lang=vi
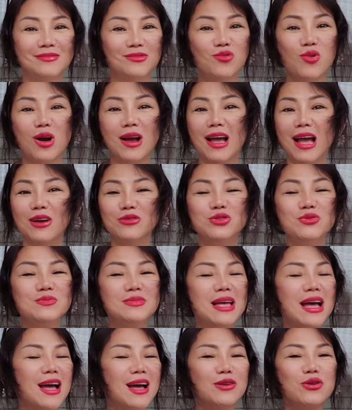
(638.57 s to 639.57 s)
quần áo chúng
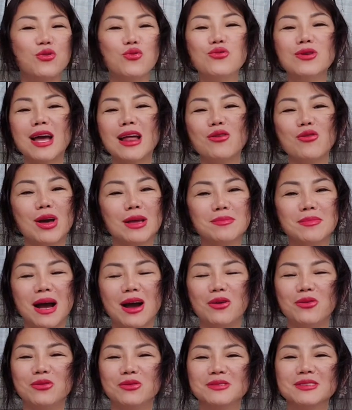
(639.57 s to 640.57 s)
ta đủ các loại
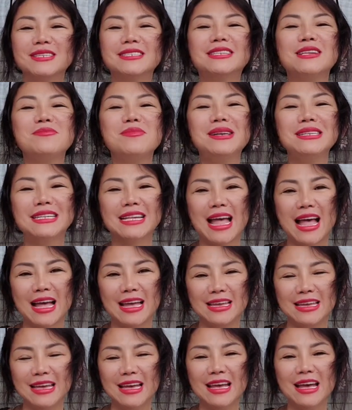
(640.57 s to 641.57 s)
màu CC mới
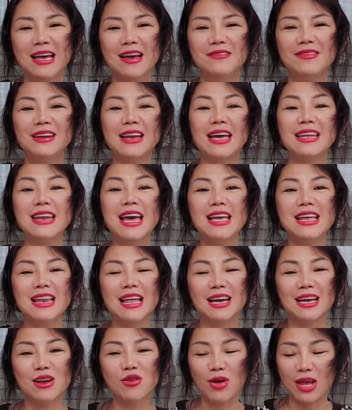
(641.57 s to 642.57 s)
xài với lại đây
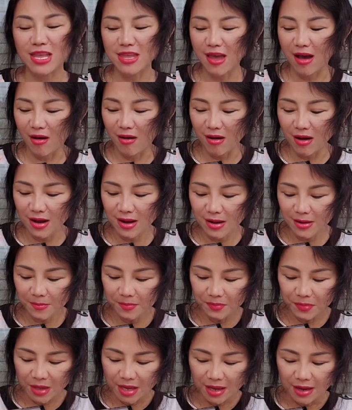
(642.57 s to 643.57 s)
là cái loại giỏ
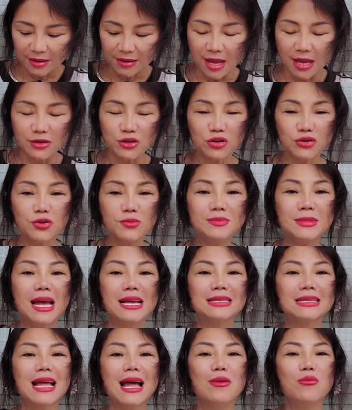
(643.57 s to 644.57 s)
để cho chúng
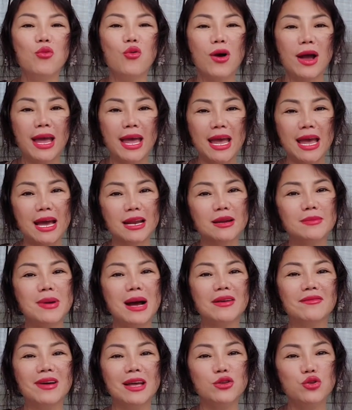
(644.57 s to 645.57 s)
ta xài mùa hè nó
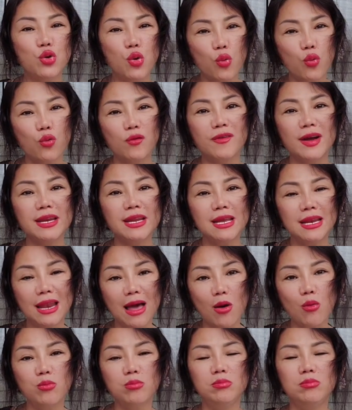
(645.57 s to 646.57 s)
bằng vải dù vải ni
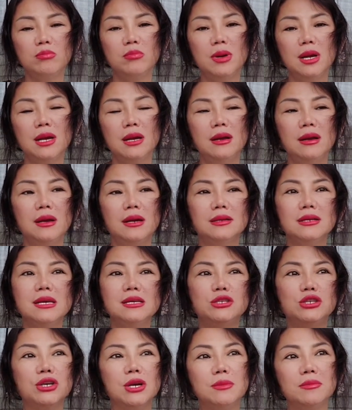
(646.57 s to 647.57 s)
lông
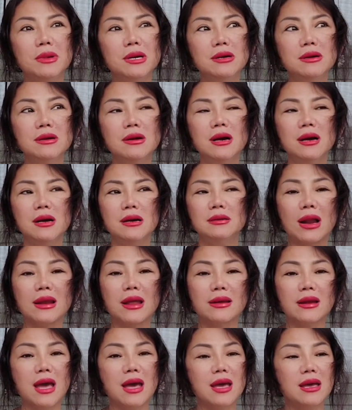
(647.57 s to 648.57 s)
đi trời mưa hoặc
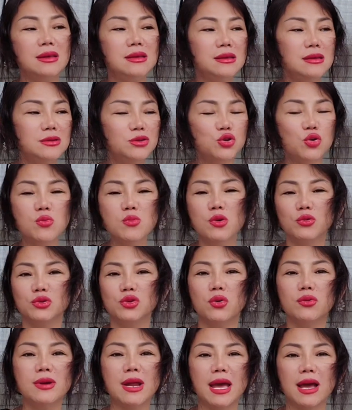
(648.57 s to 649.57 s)
là để chúng một
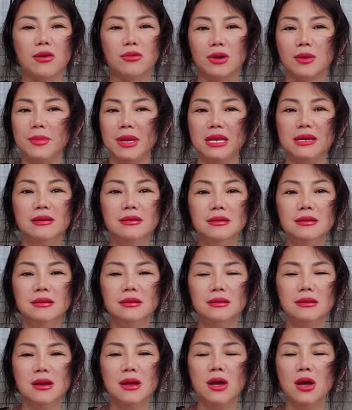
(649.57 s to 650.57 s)
chỗ nào nó bị
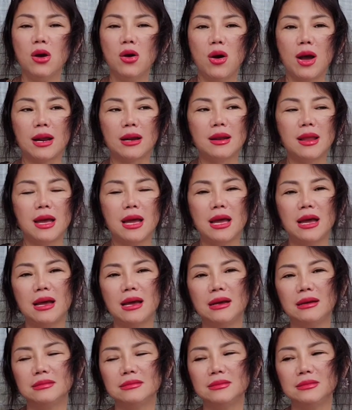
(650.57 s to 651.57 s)
nước hoặc
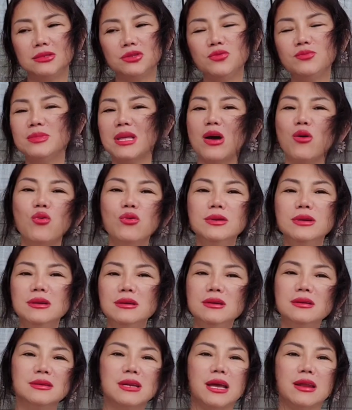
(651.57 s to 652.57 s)
là chúng ta uống
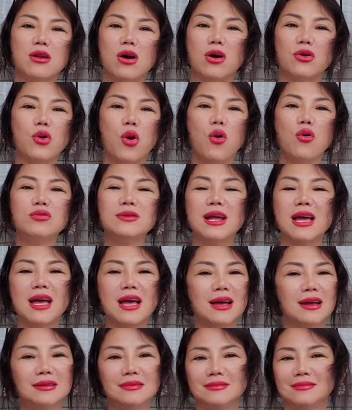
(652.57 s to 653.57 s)
nước này nọ đổ
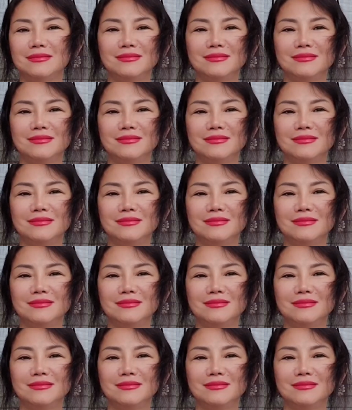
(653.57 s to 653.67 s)
ra